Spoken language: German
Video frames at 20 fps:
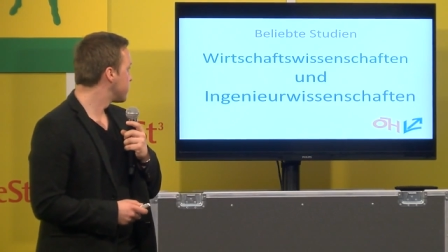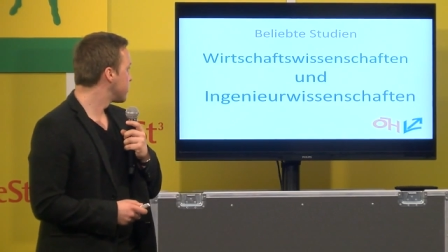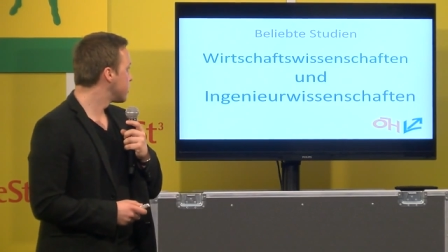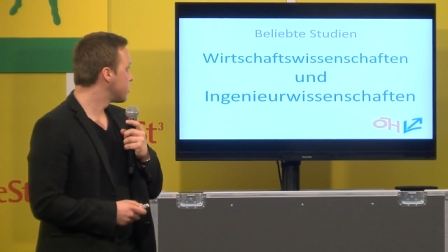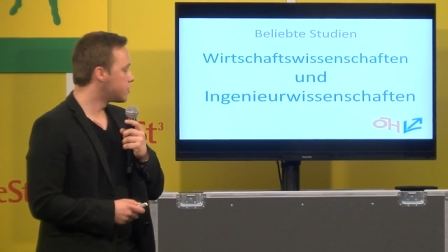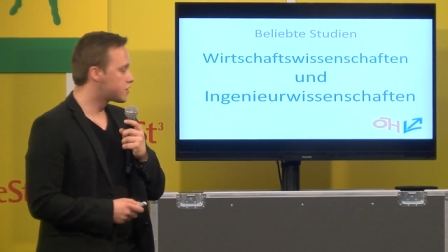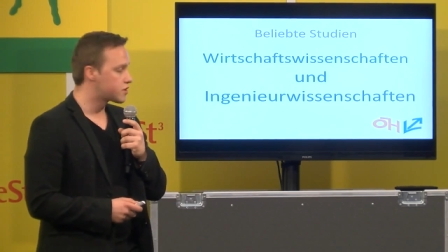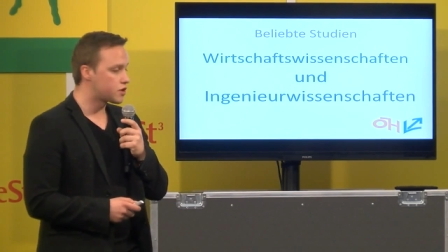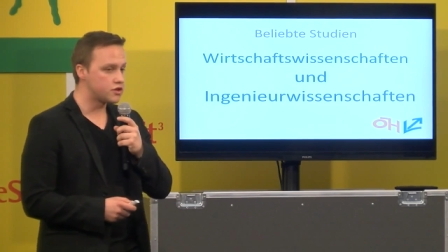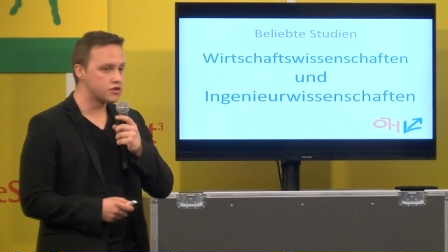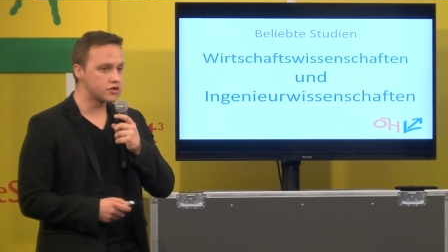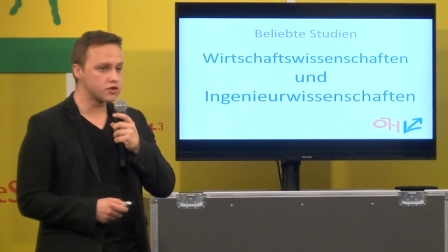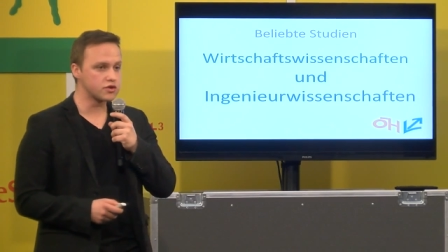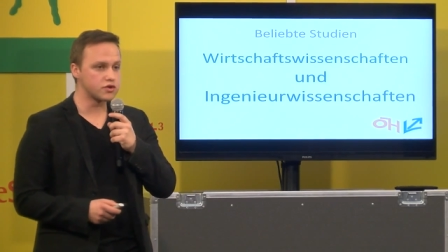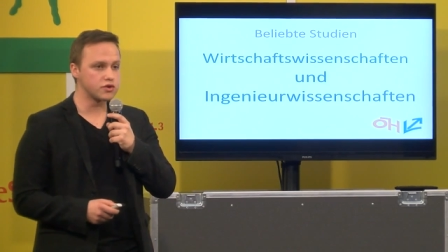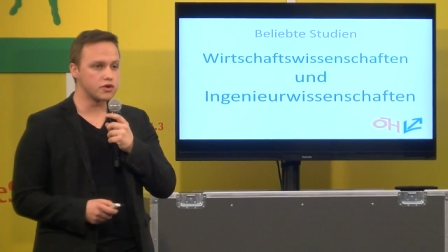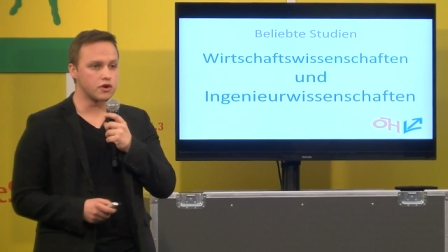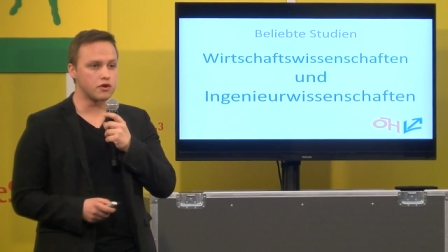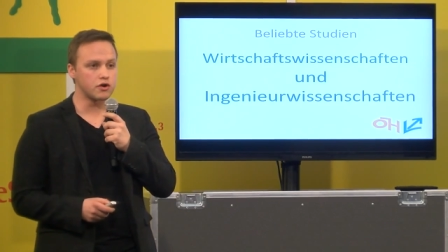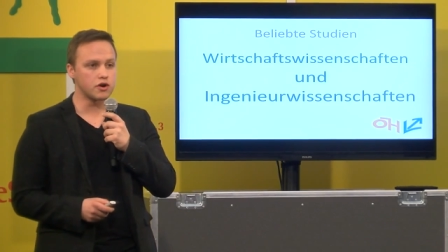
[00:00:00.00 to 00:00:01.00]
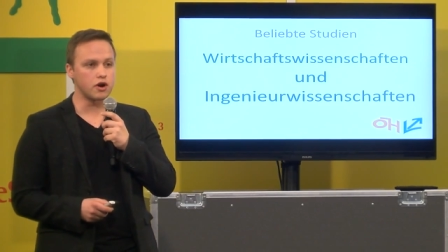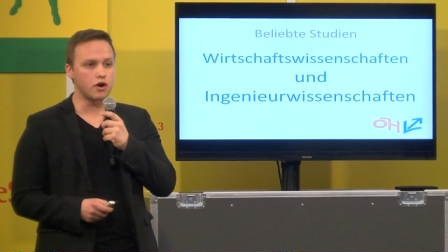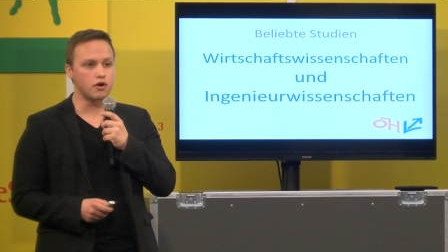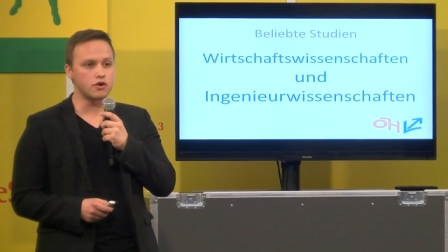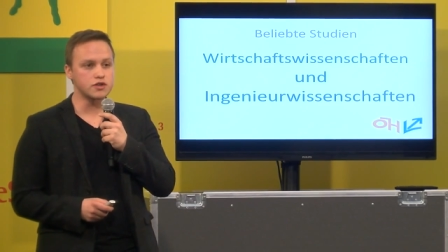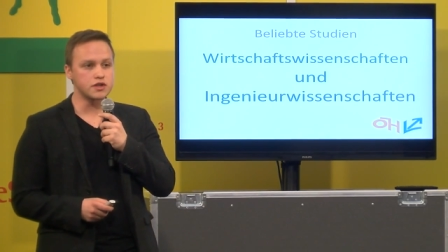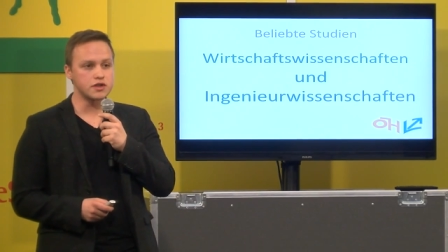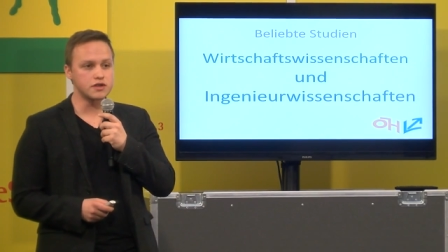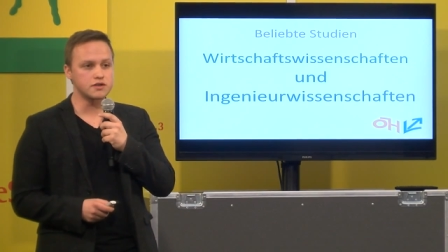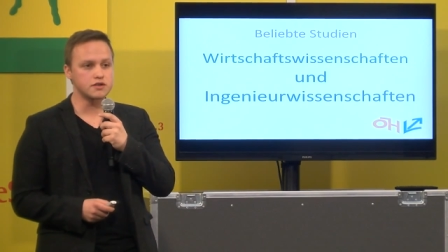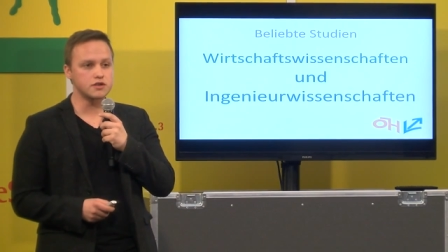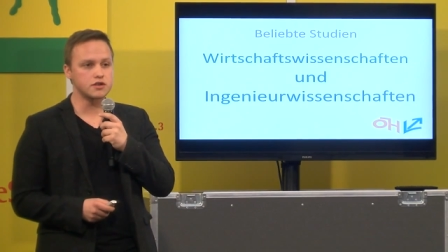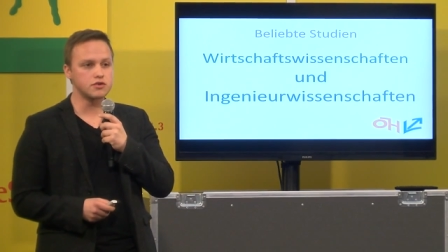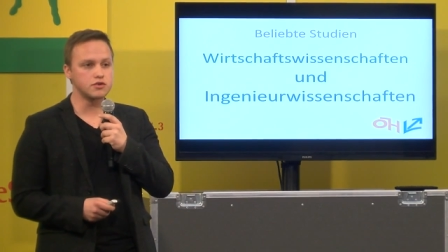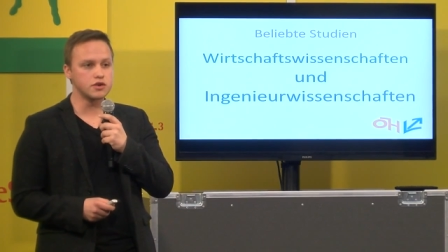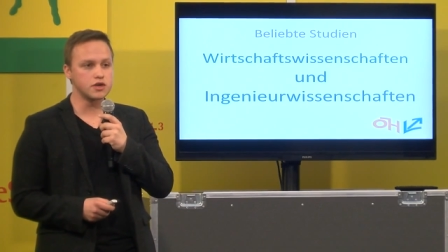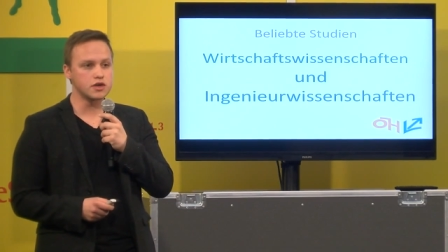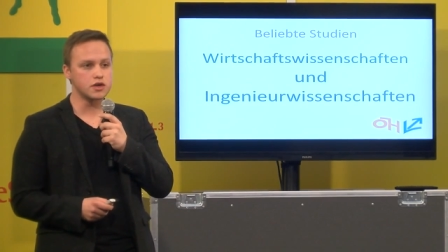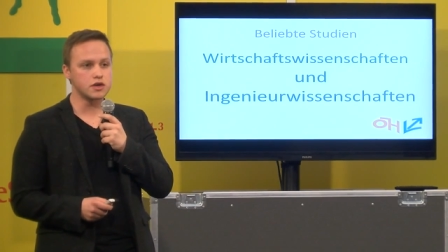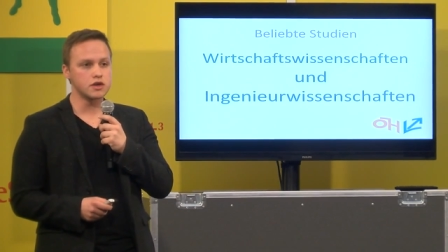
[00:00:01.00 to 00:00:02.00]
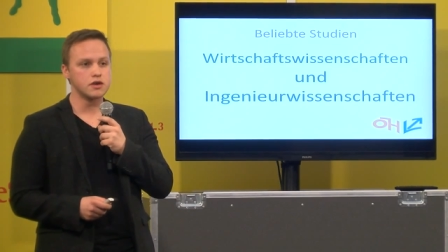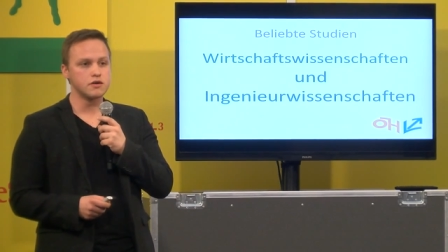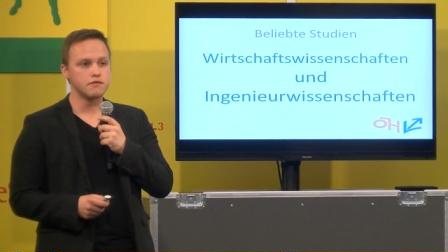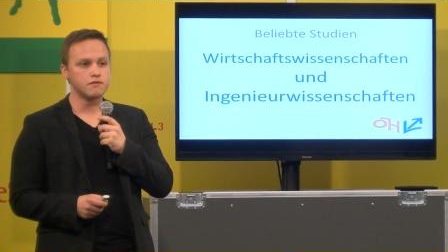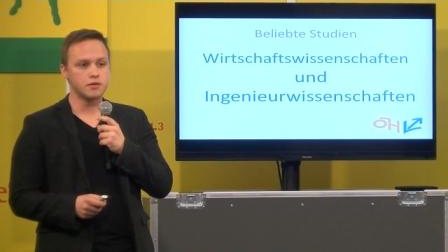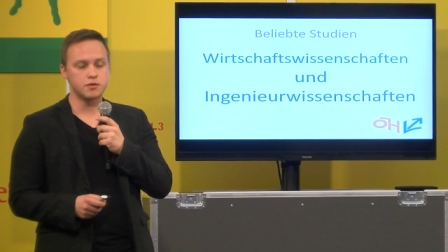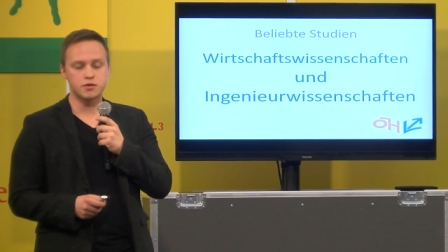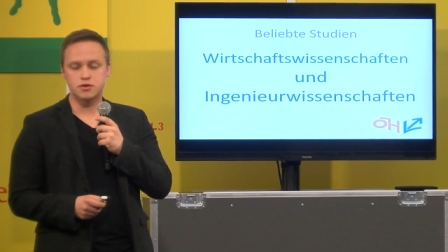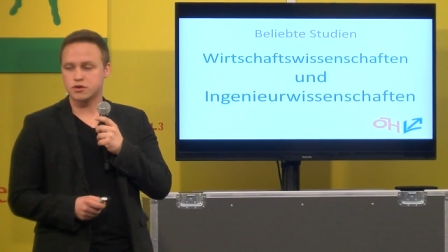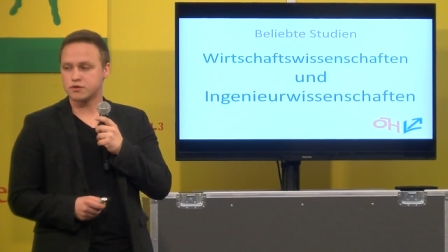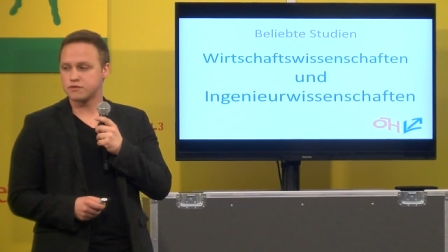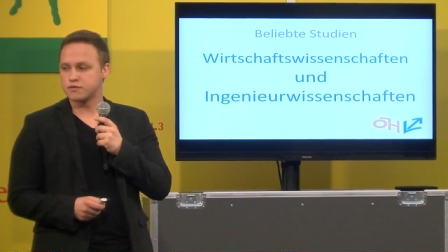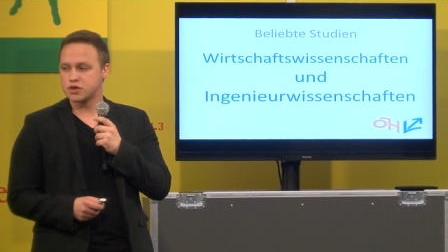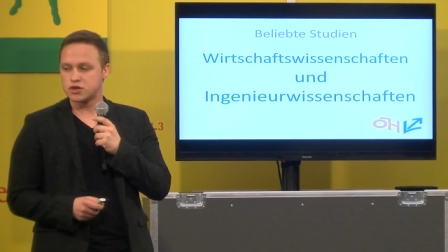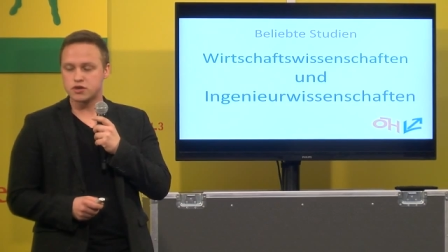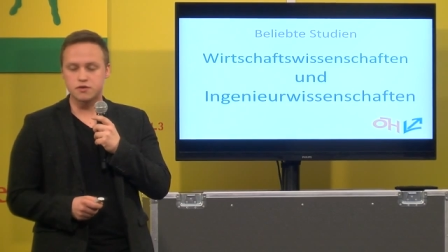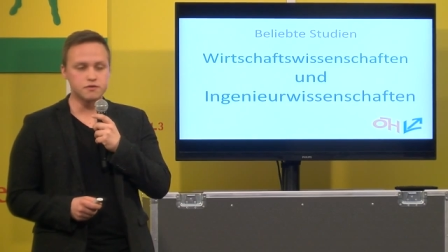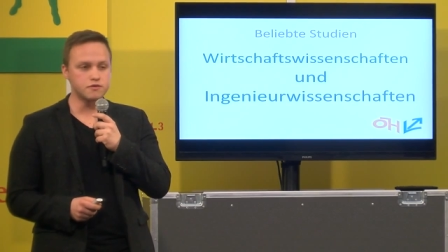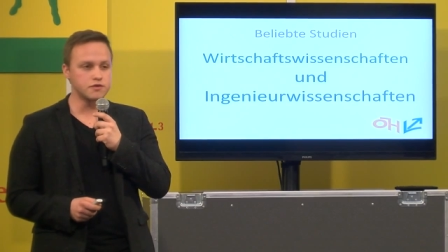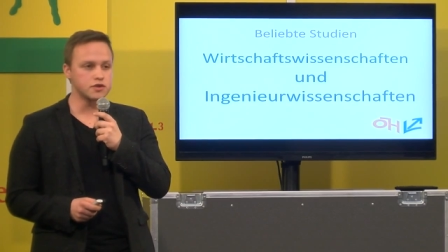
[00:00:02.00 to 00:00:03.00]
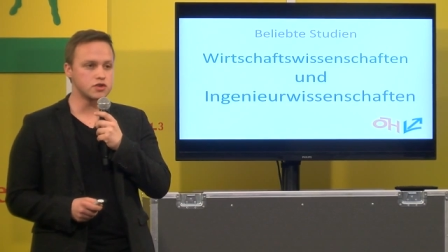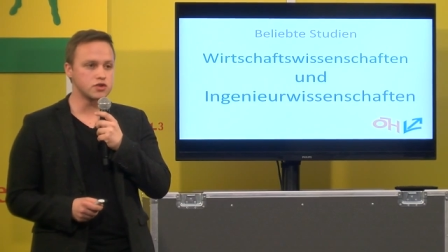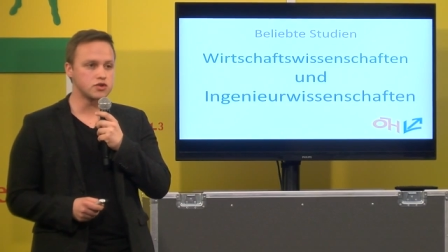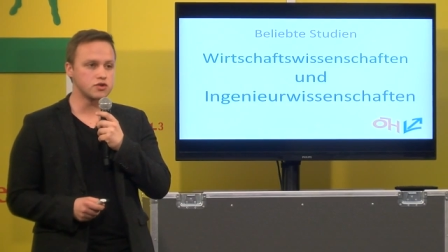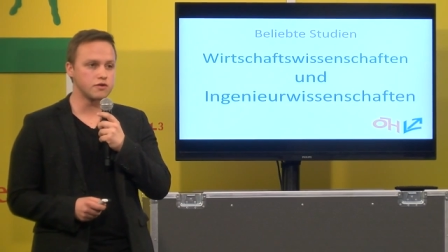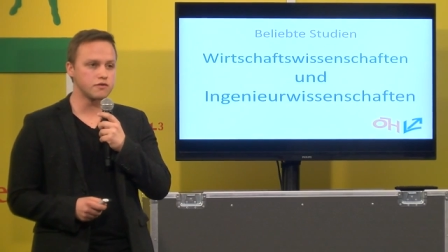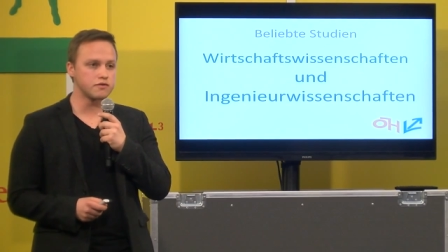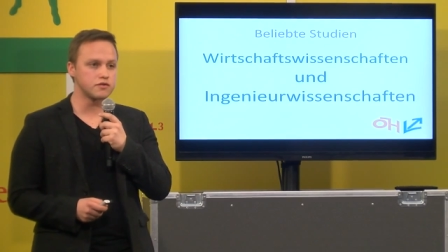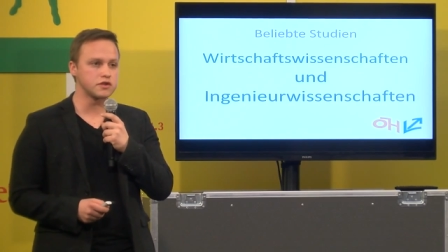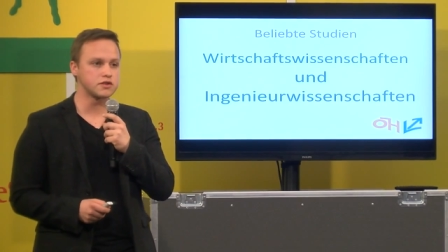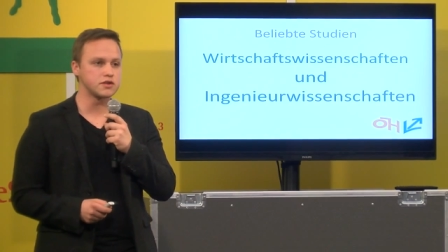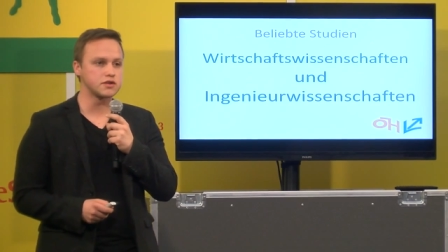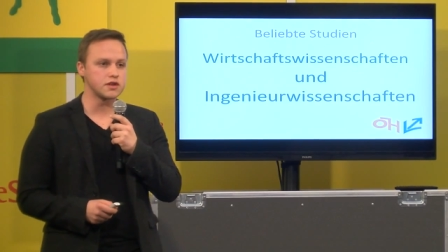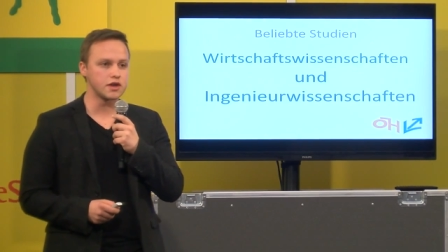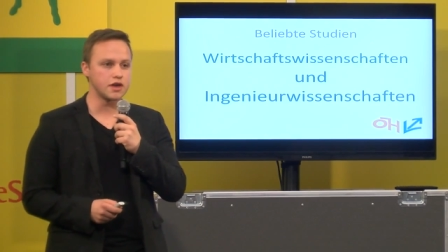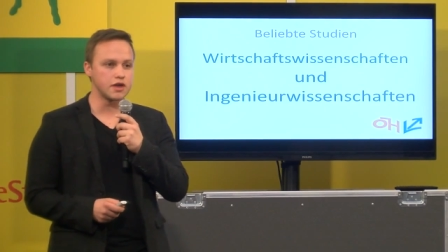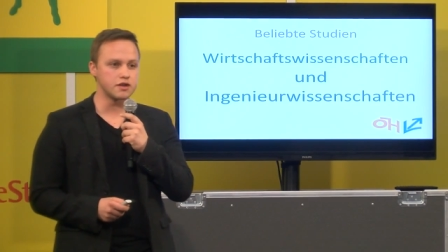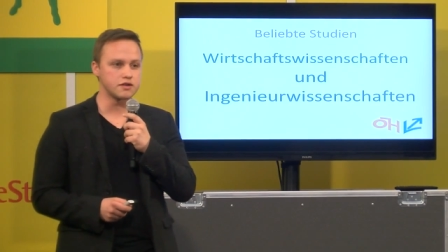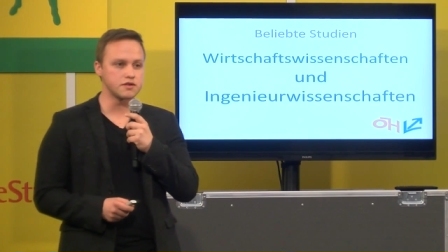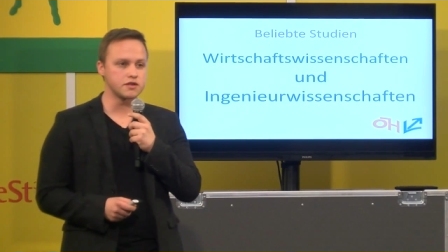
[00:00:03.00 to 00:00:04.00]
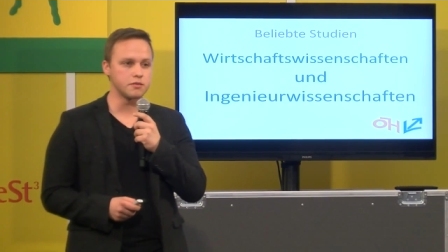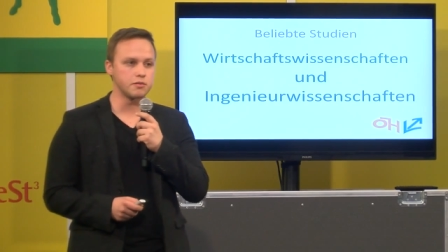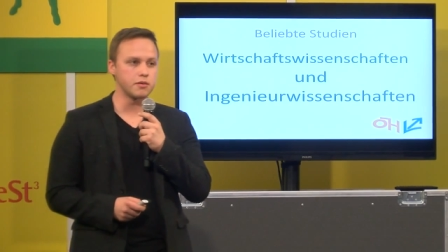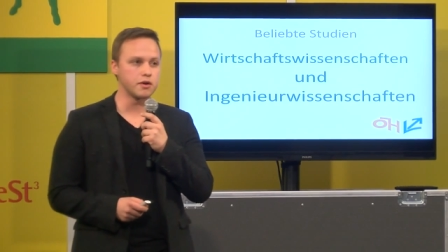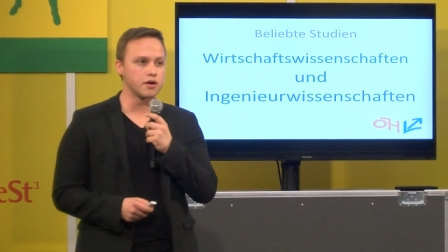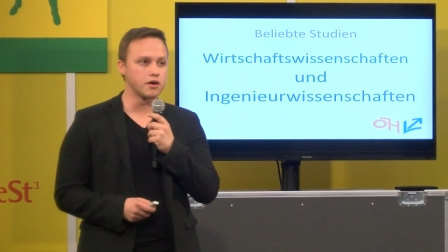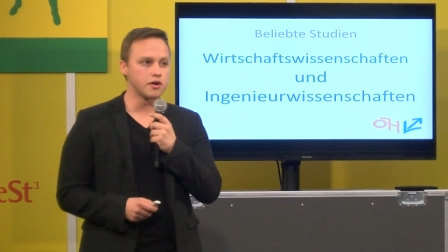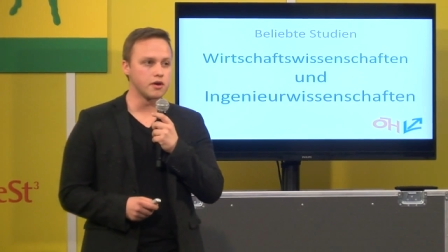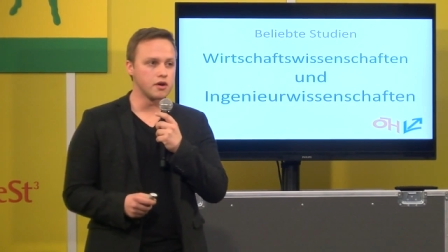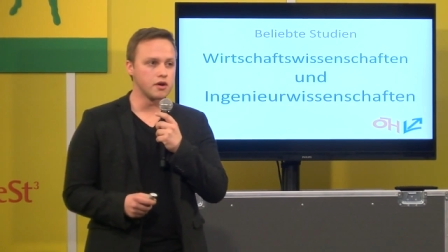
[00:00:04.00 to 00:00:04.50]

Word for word: Das könnt ihr auch darauf rauslesen. Natürlich, wenn man sagt Wirtschaftswissenschaften, das ist eines der